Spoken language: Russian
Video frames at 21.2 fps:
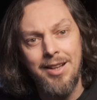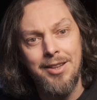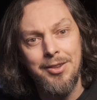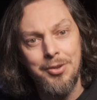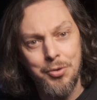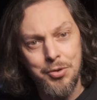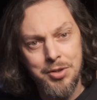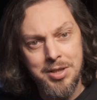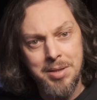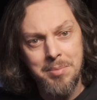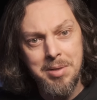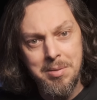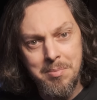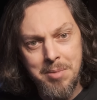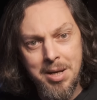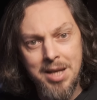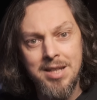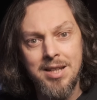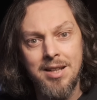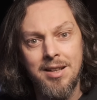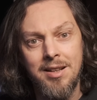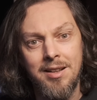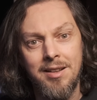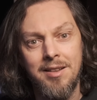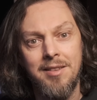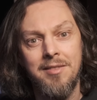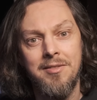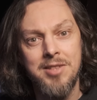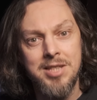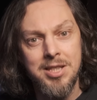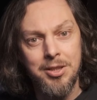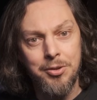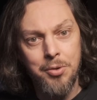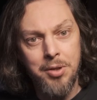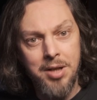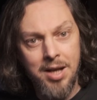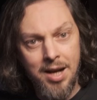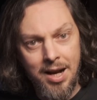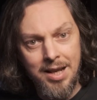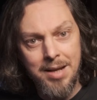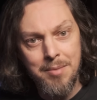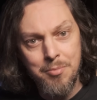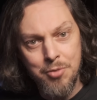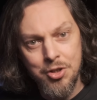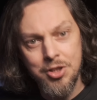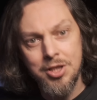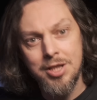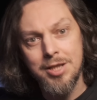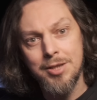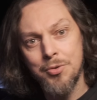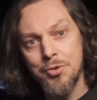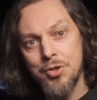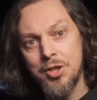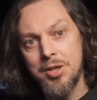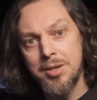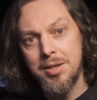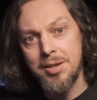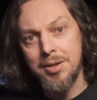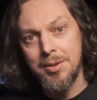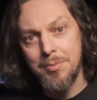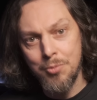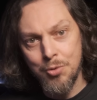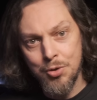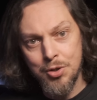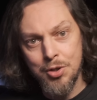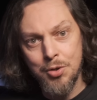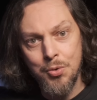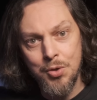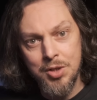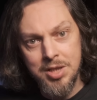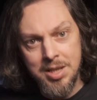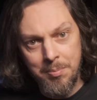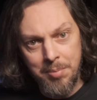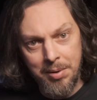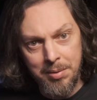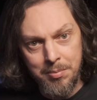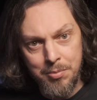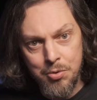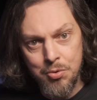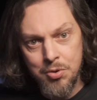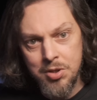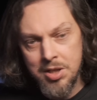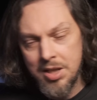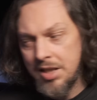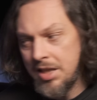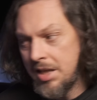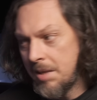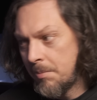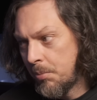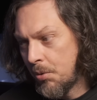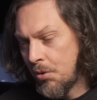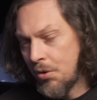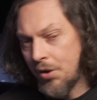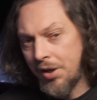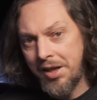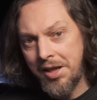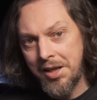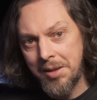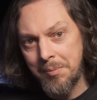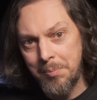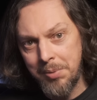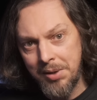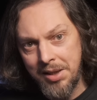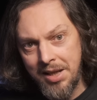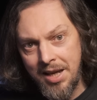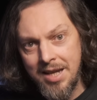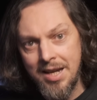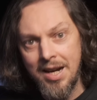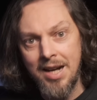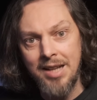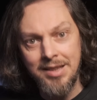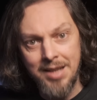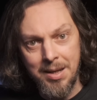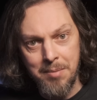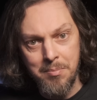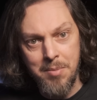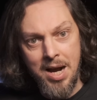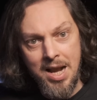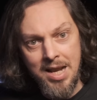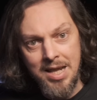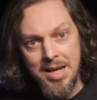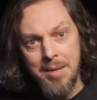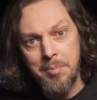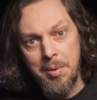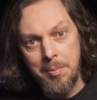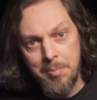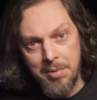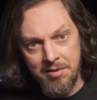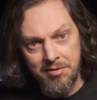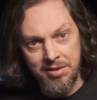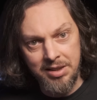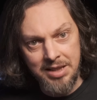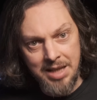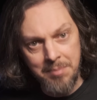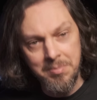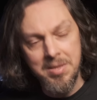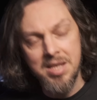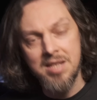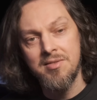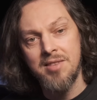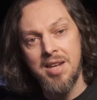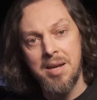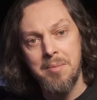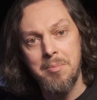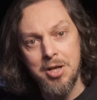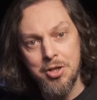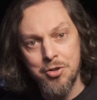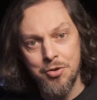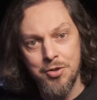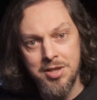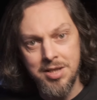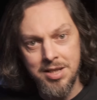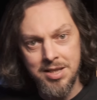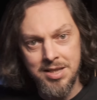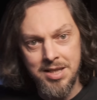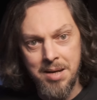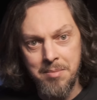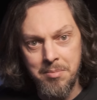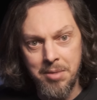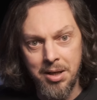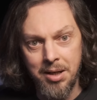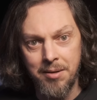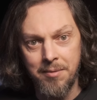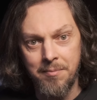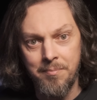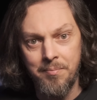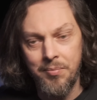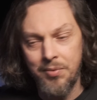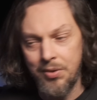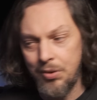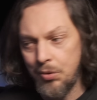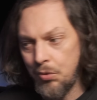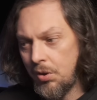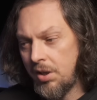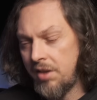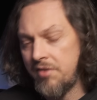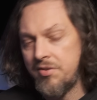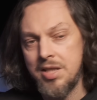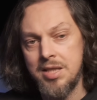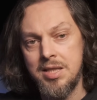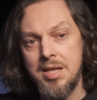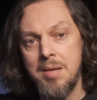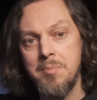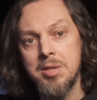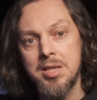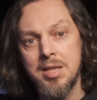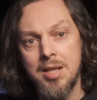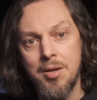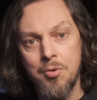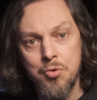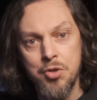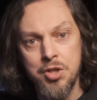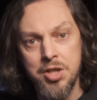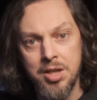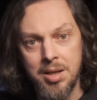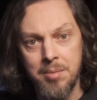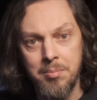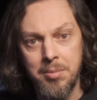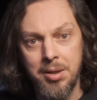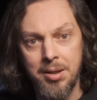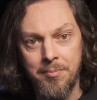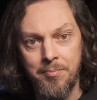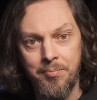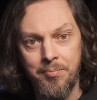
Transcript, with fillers: Но, тем не менее, вы зато реально можете слушать э, музыку из Apple Music не по AirPlay, а нормально по проводам на своей большой системе. Ну или в системе с наушниками.